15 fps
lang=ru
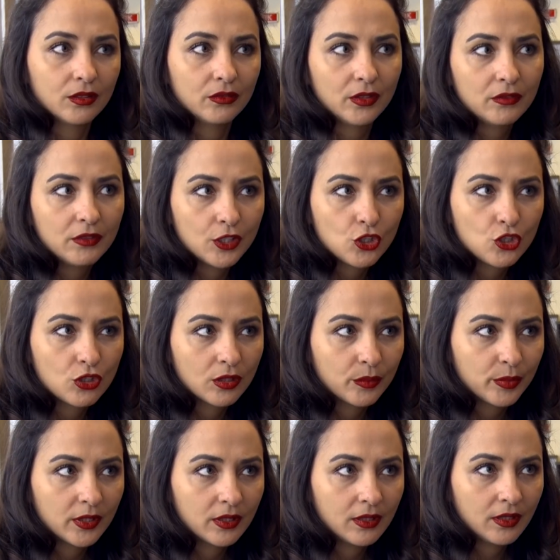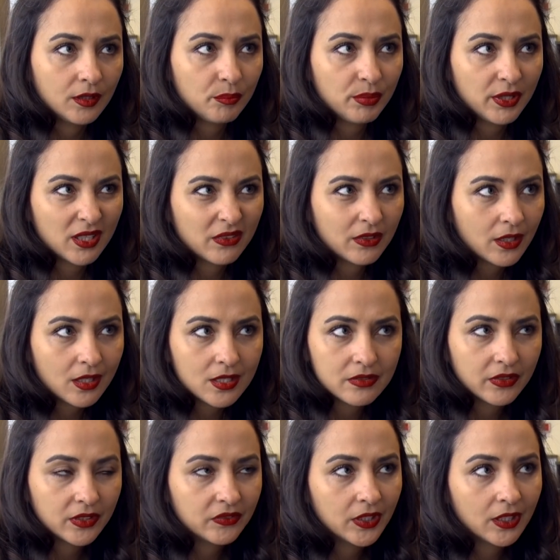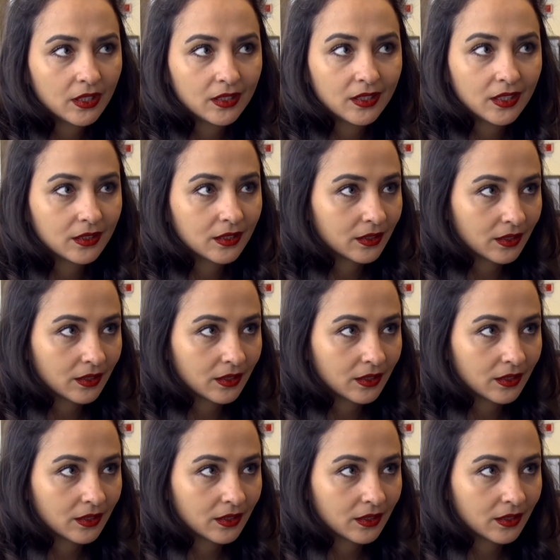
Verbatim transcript: Две вещи напрягли. Первое, разве вы когда-то